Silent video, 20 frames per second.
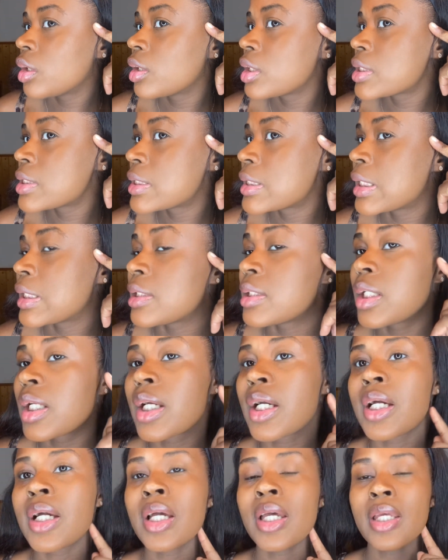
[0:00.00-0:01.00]
C'est
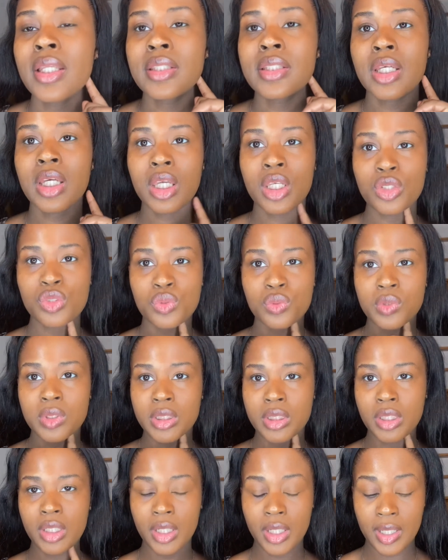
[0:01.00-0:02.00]
très, très
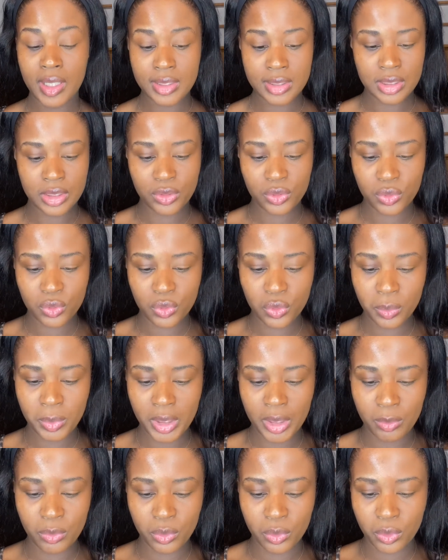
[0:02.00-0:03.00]
joli. Ah, c'est
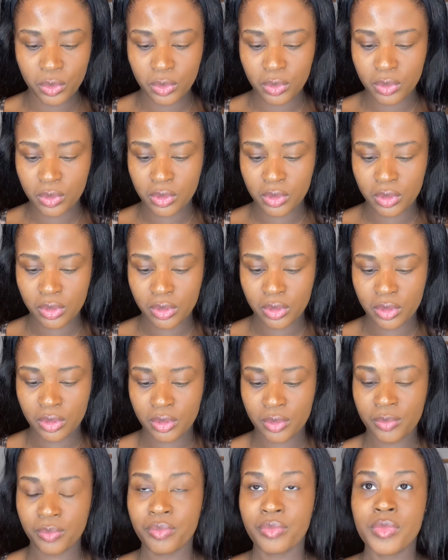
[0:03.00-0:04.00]
super beau.
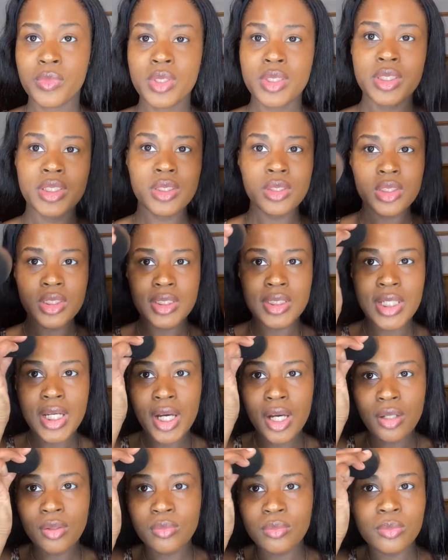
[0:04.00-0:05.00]

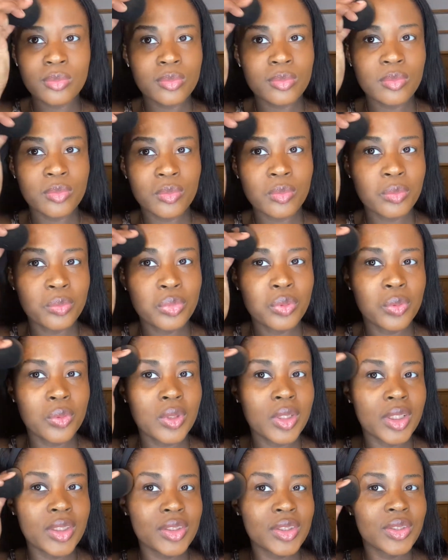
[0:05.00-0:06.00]
Ça, pour
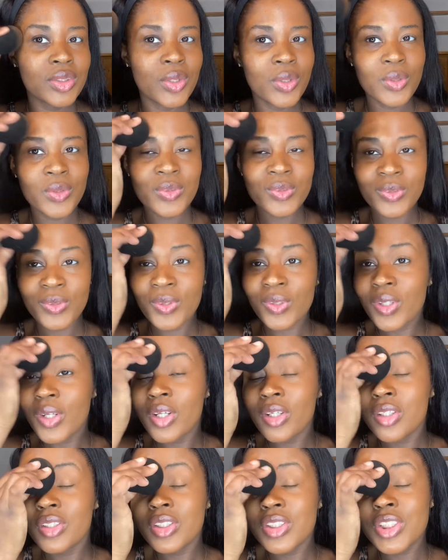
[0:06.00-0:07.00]
l'instant,
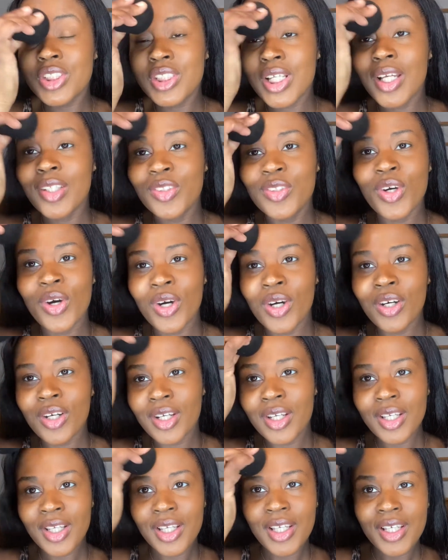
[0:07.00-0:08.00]
j'adore.
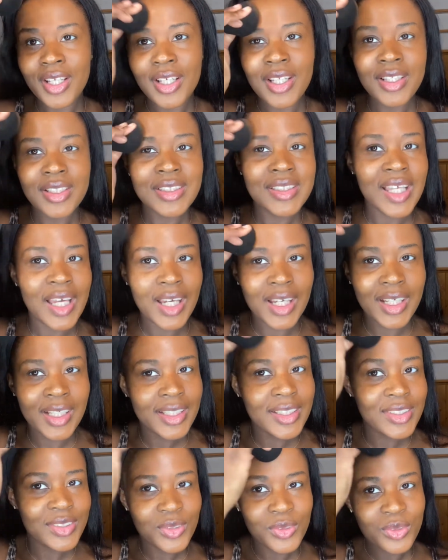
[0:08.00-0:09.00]
Ça
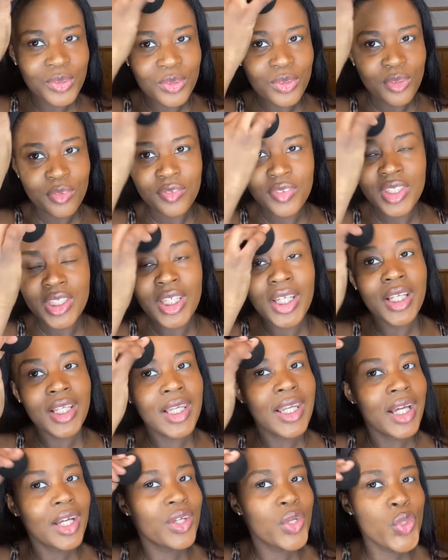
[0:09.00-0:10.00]
risque de devenir
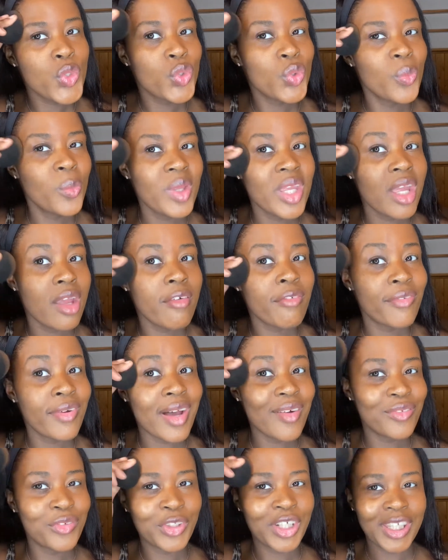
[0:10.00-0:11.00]
l'un de mes
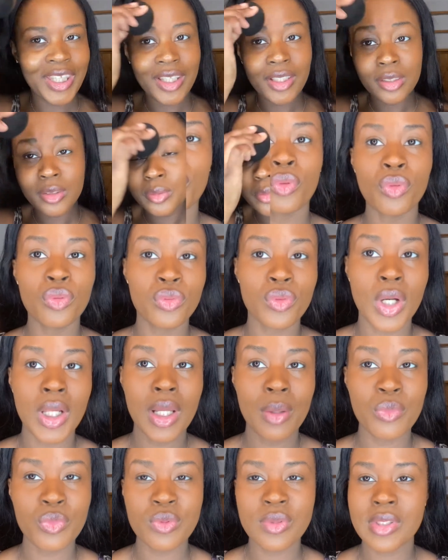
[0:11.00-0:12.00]
favoris. Bon, voilà
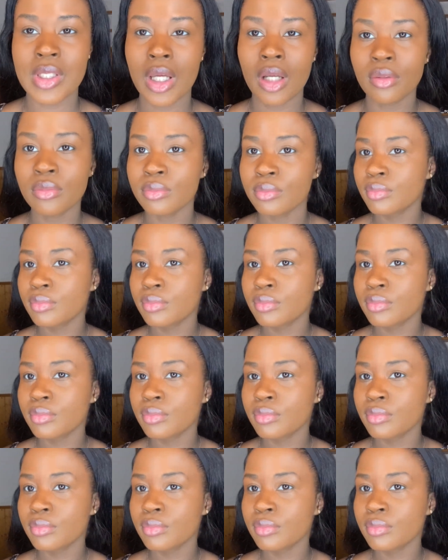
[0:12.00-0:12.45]
mon teint.